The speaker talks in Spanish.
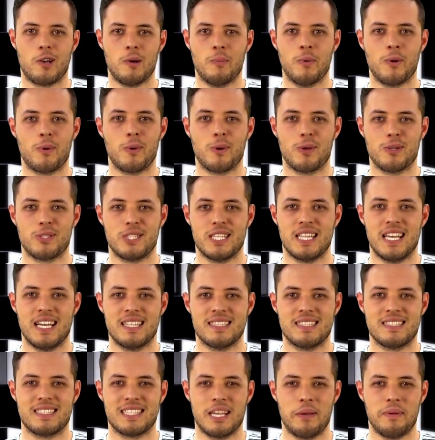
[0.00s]
Como
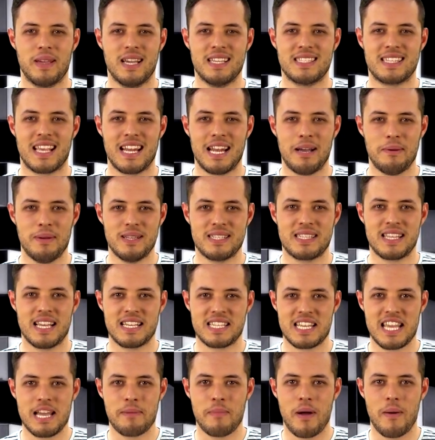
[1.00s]
curiosidad, ¿sabíais que la
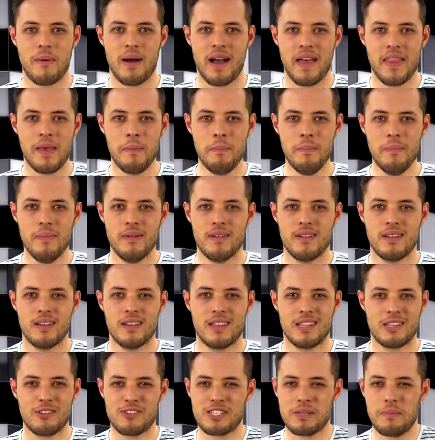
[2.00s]
bestia se llamaba Adam?
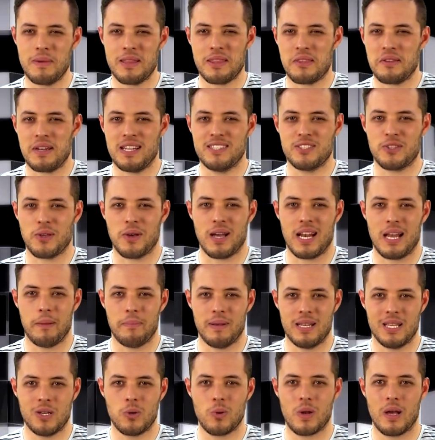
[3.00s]
No se menciona en toda la
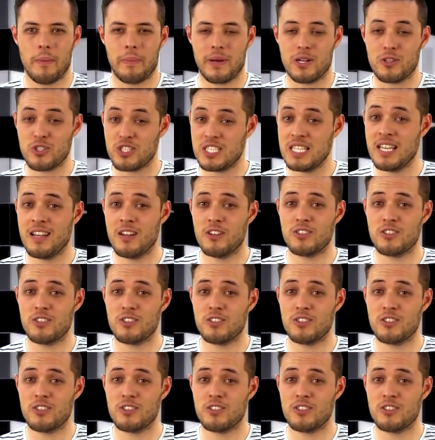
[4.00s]
película, pero sí en